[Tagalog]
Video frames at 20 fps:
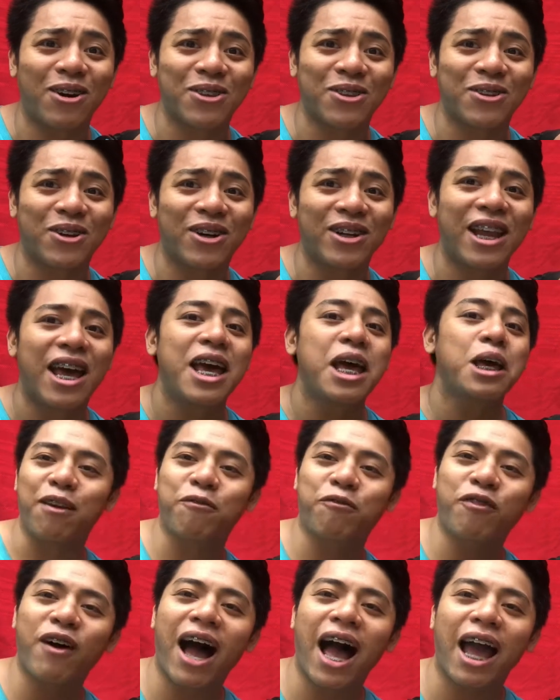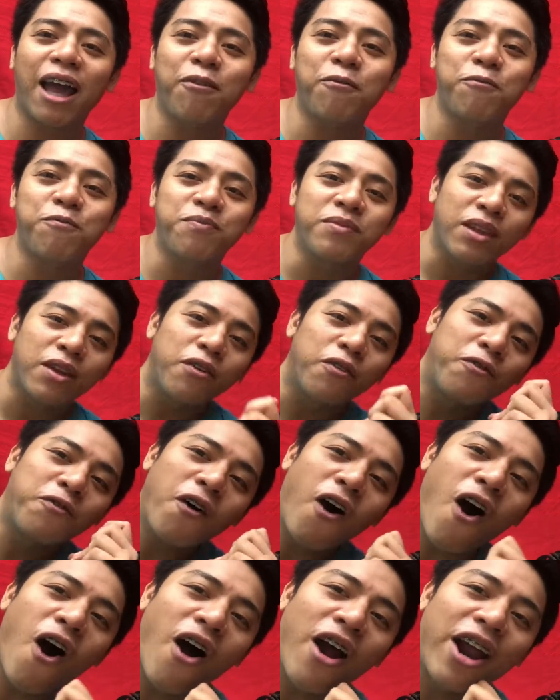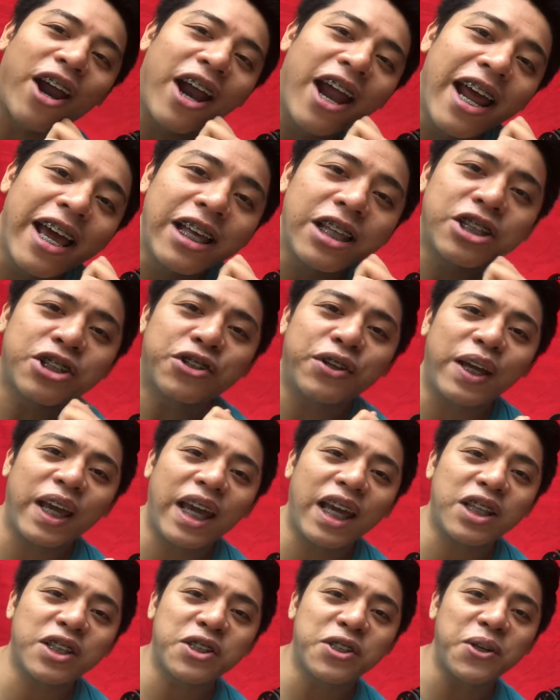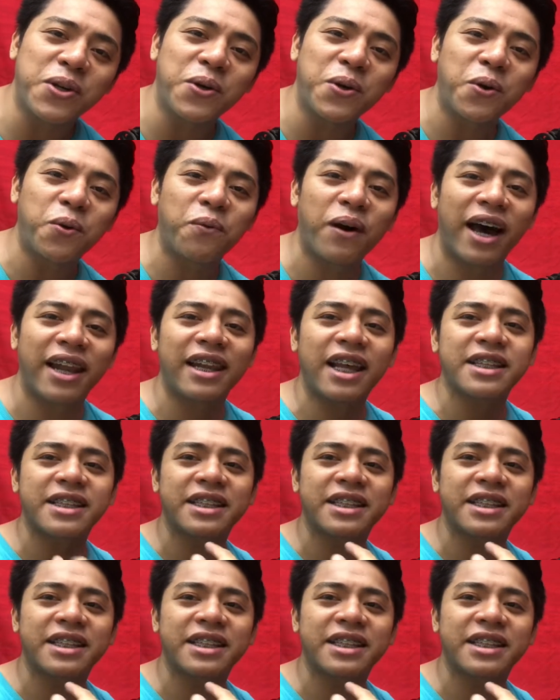yon. In 5, 4, 3, 2, 1, let's